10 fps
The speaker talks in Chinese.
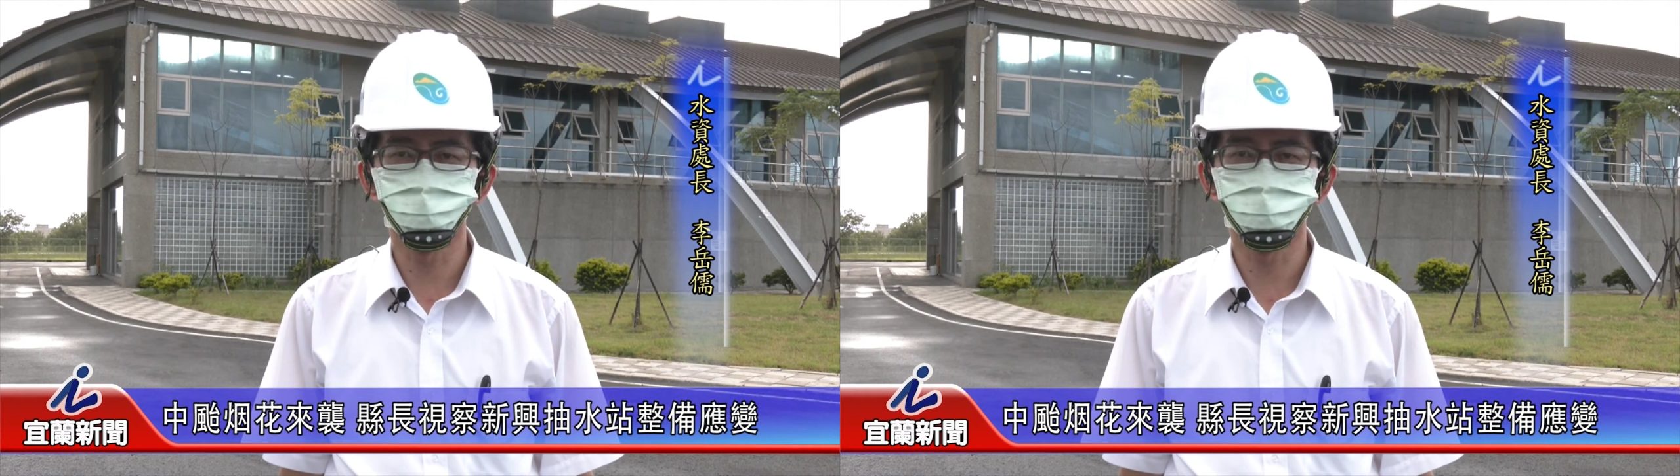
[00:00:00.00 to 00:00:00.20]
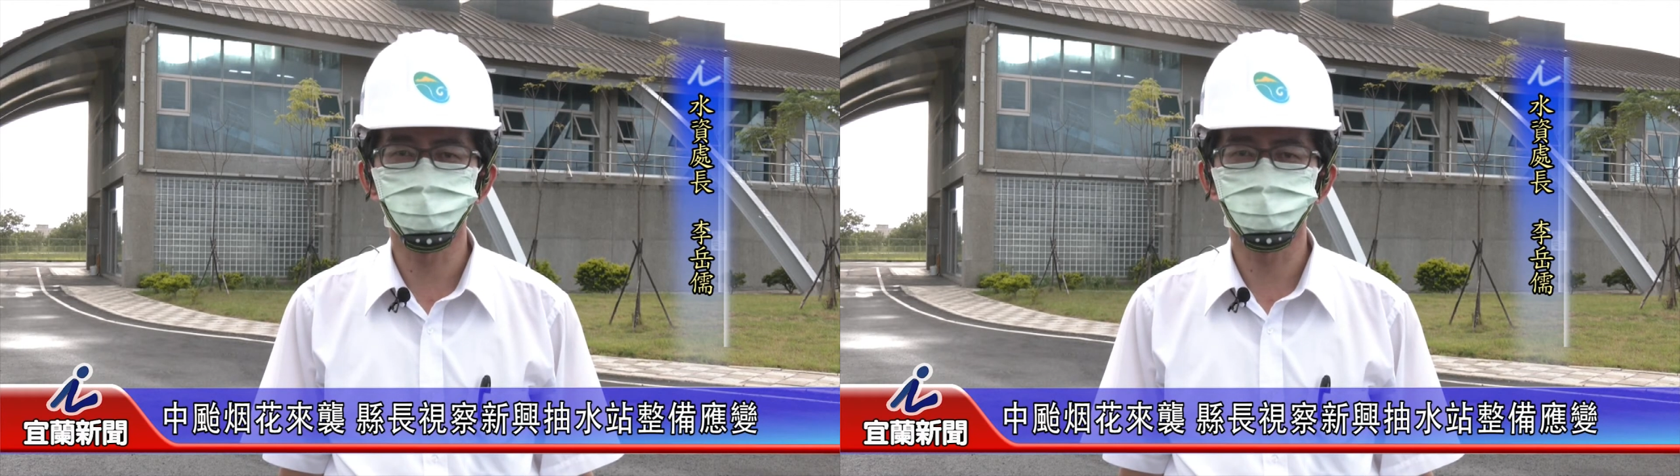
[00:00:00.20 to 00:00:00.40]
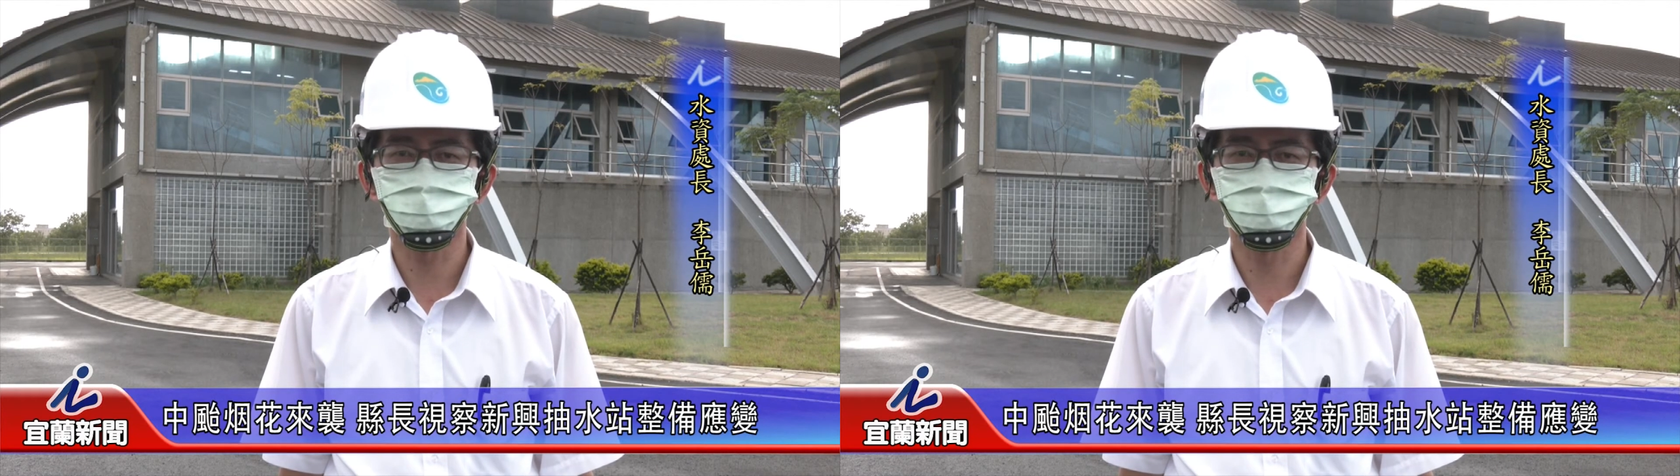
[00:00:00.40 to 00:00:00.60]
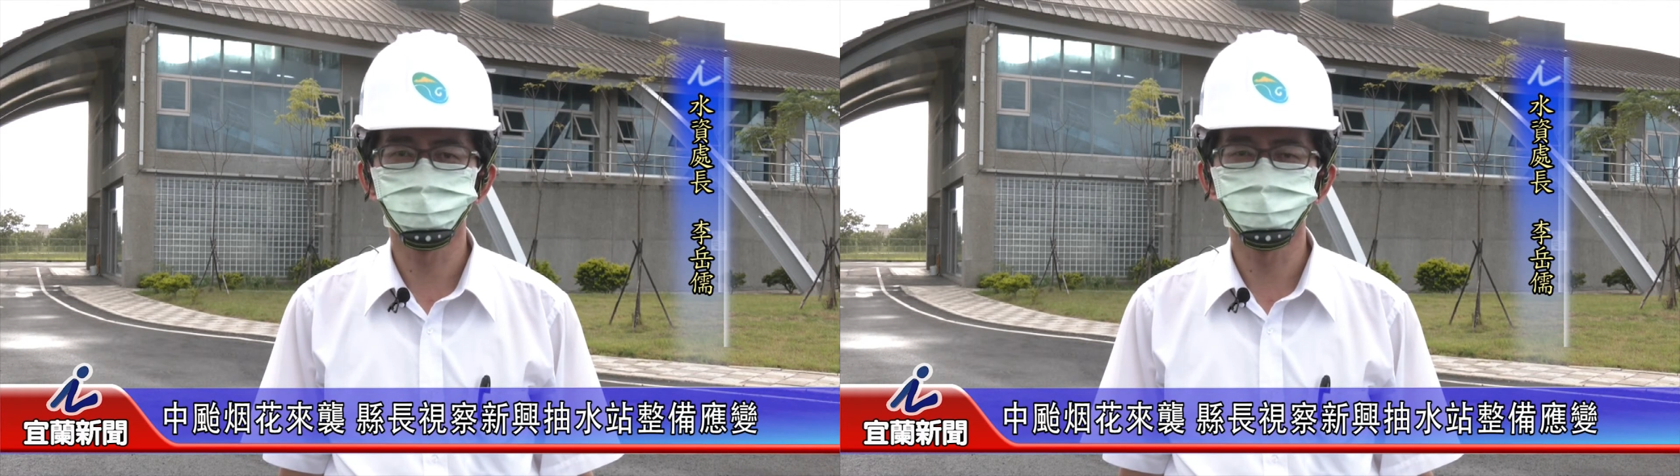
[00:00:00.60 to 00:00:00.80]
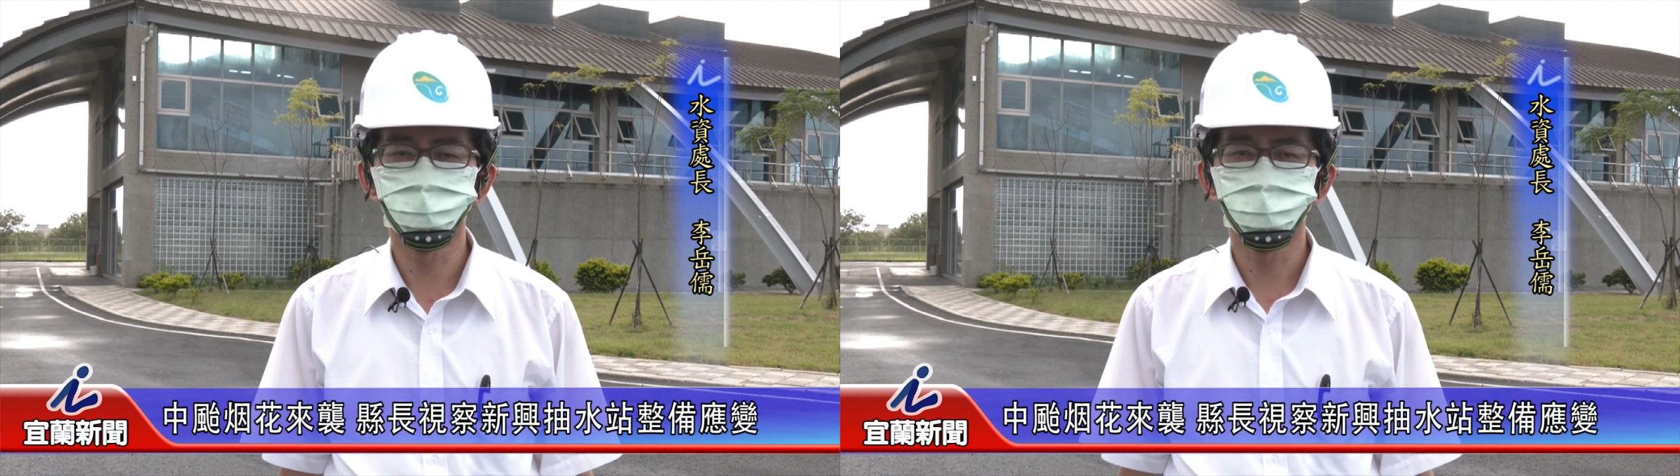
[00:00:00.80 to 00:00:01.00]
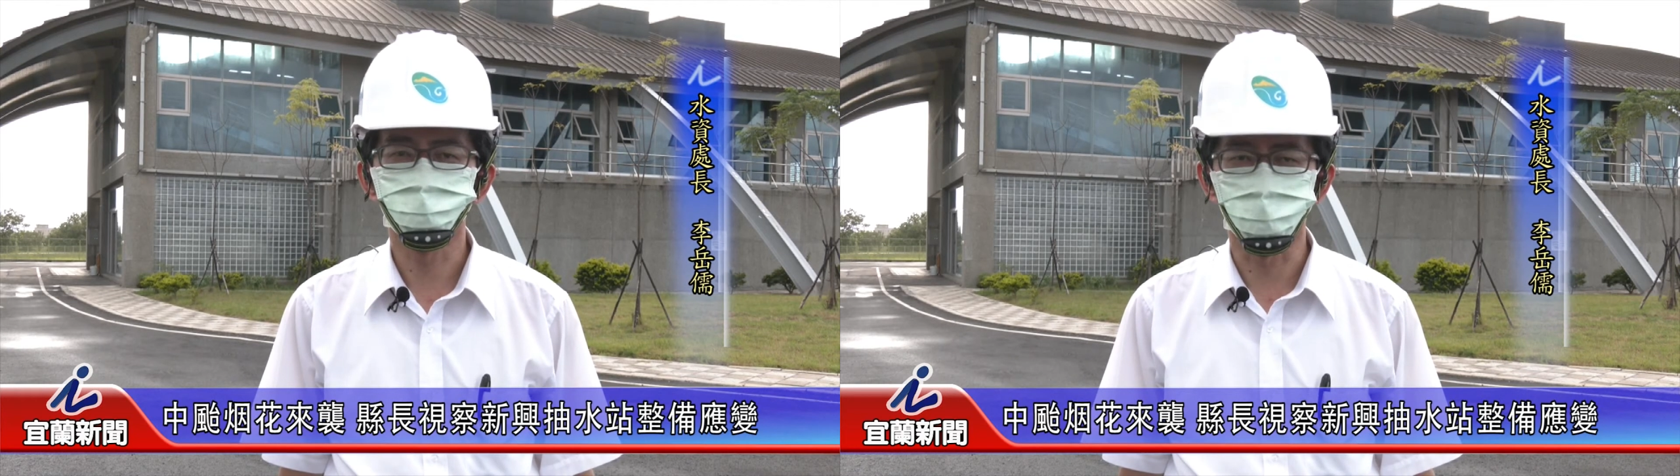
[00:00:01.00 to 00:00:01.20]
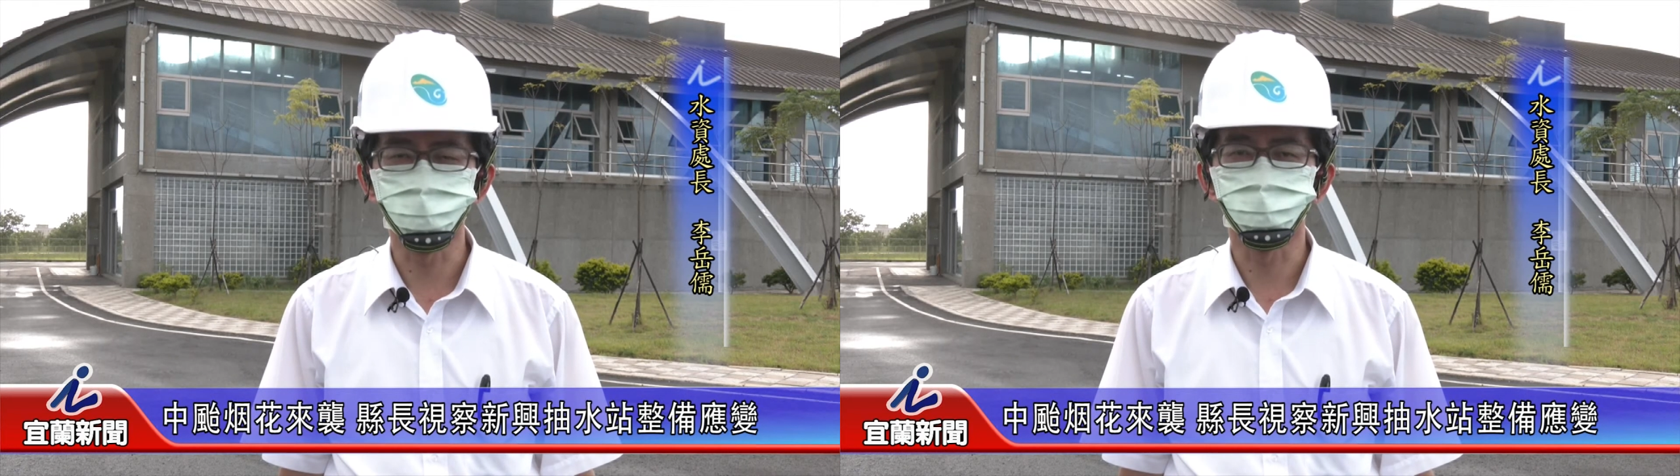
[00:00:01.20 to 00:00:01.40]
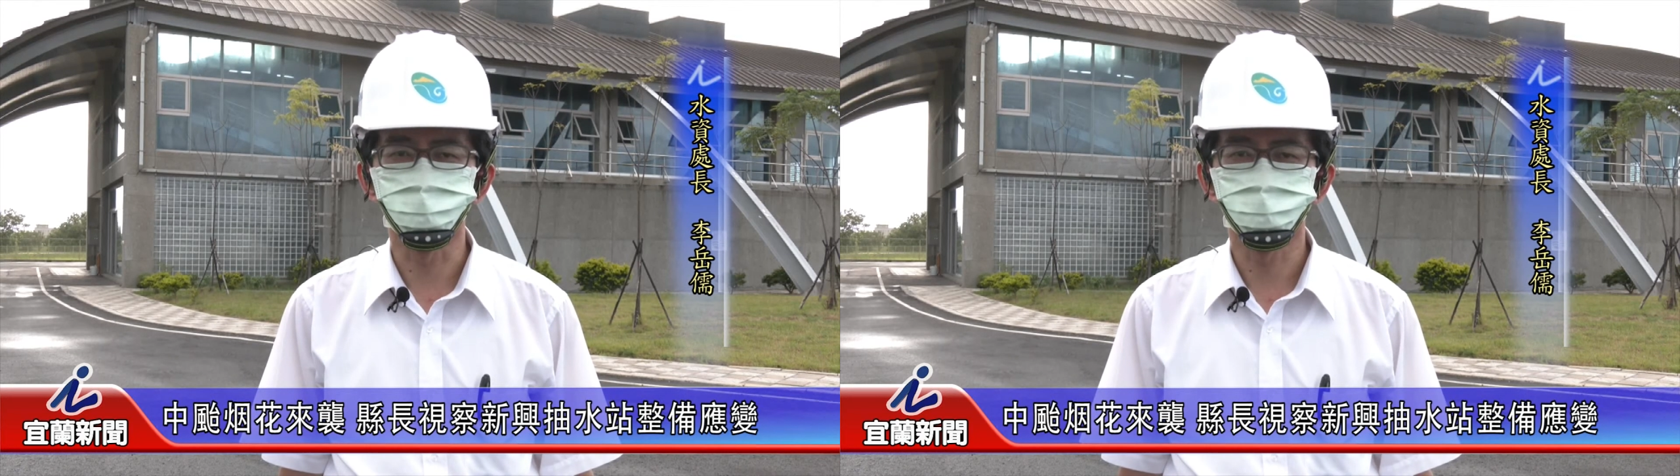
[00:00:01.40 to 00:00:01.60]
淤啊跟
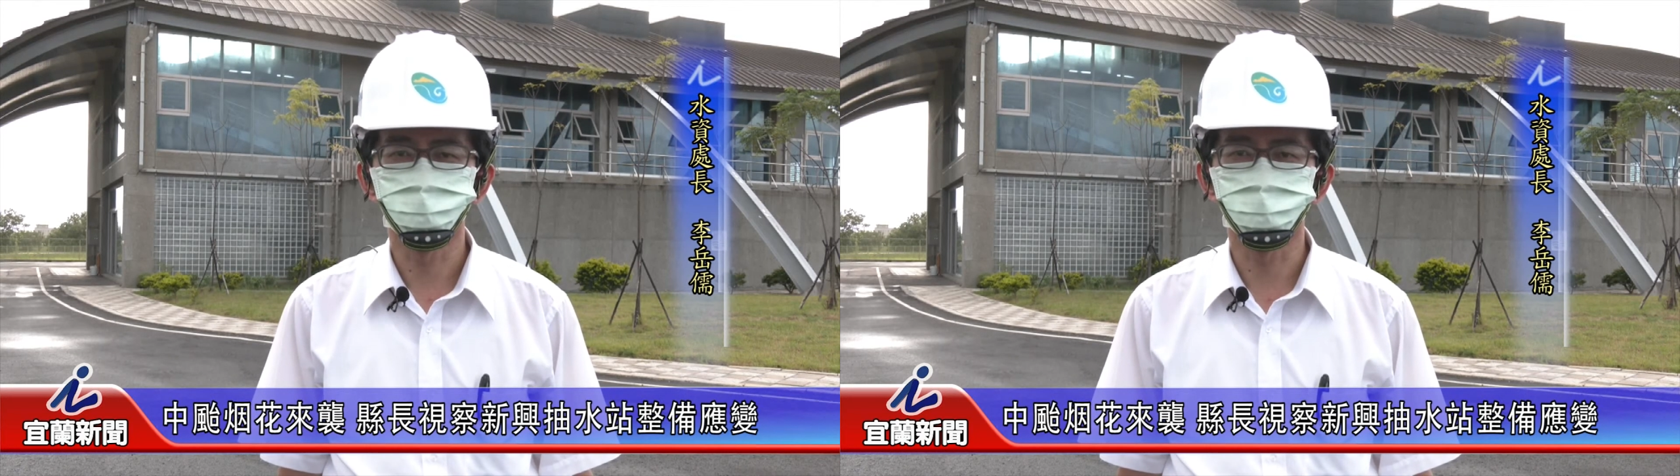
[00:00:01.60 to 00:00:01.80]
管理，